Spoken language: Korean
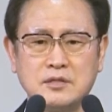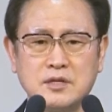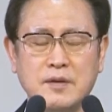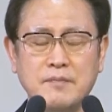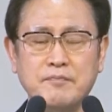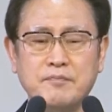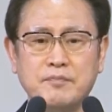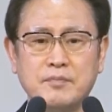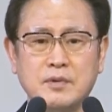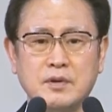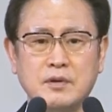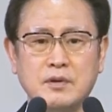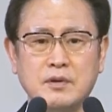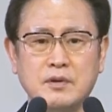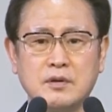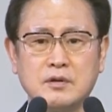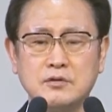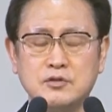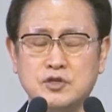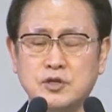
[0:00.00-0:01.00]
참
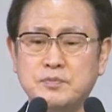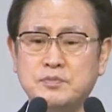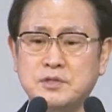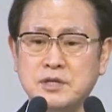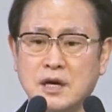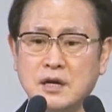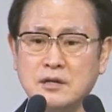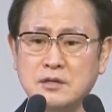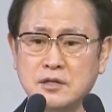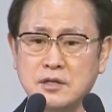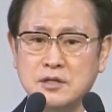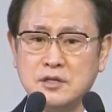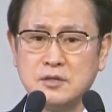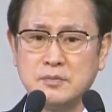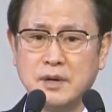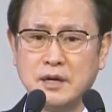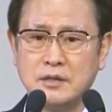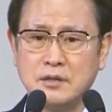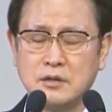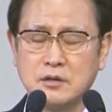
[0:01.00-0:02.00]
이건 쉽지 않은
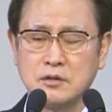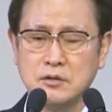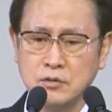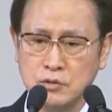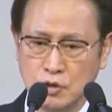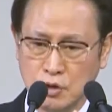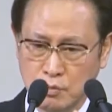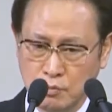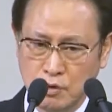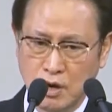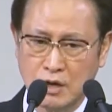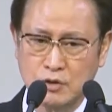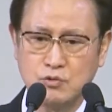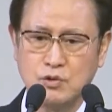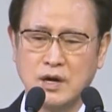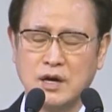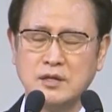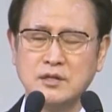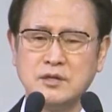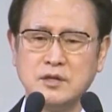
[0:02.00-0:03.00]
일이지만 그건 너무나
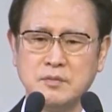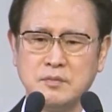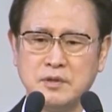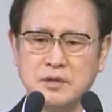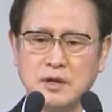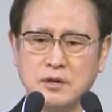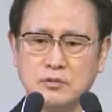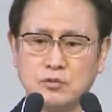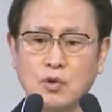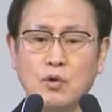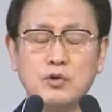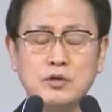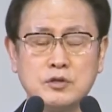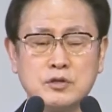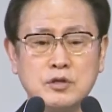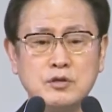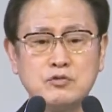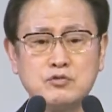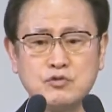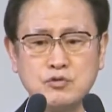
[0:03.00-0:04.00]
귀한 일입니다. 또
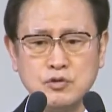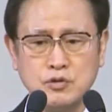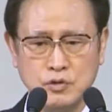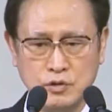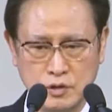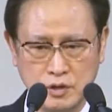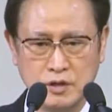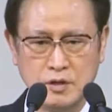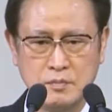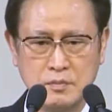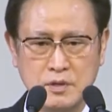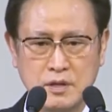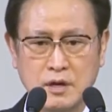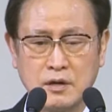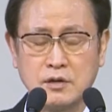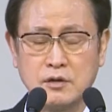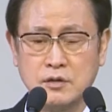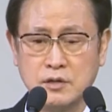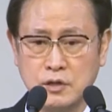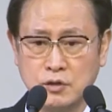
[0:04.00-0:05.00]
있을 수 있는 일입니다.
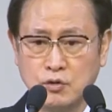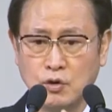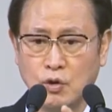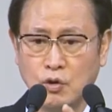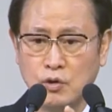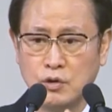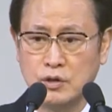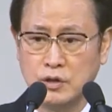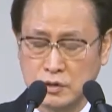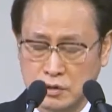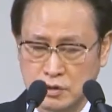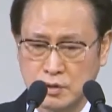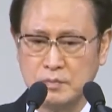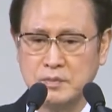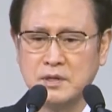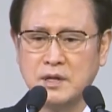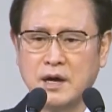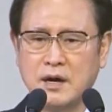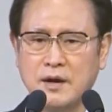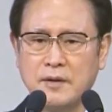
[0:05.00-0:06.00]
그런 일도
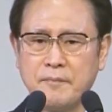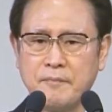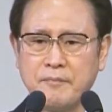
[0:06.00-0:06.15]
있습니다.